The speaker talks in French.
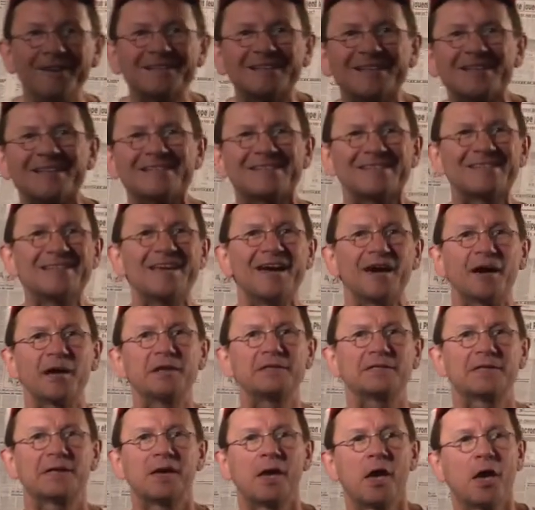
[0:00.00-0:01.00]
à, ces
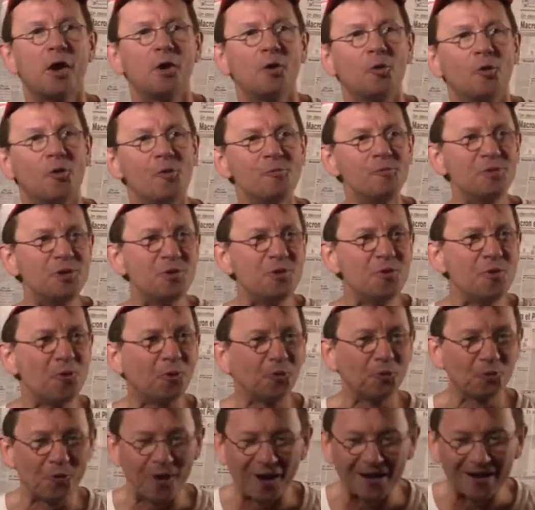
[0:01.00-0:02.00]
cigarettes, au milieu
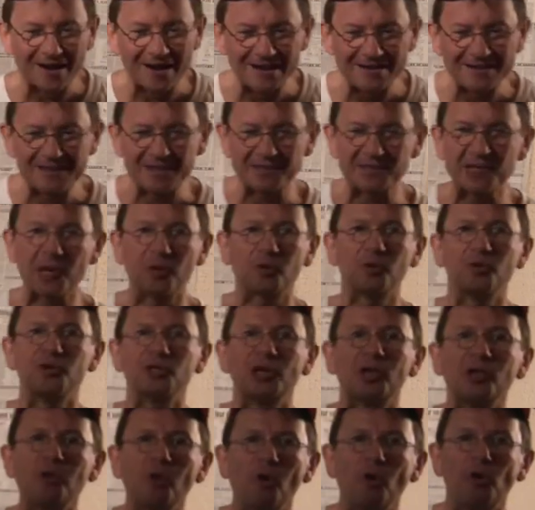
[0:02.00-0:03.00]
rural alsacien que
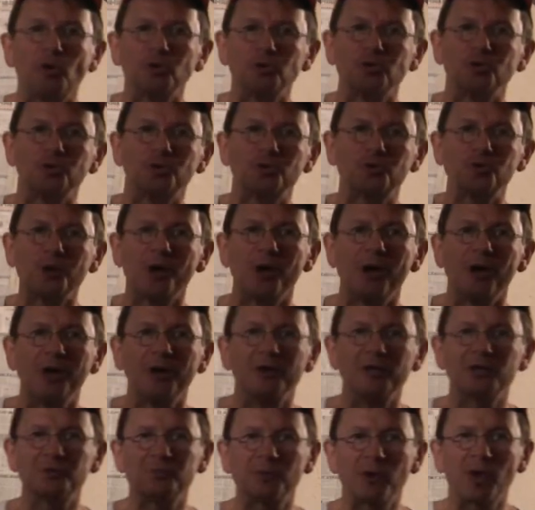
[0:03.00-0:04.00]
j'adore, j'en suis
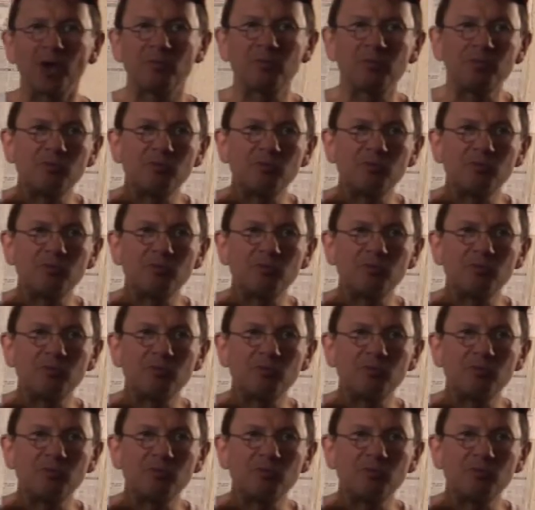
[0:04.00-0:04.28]
un, je pur, un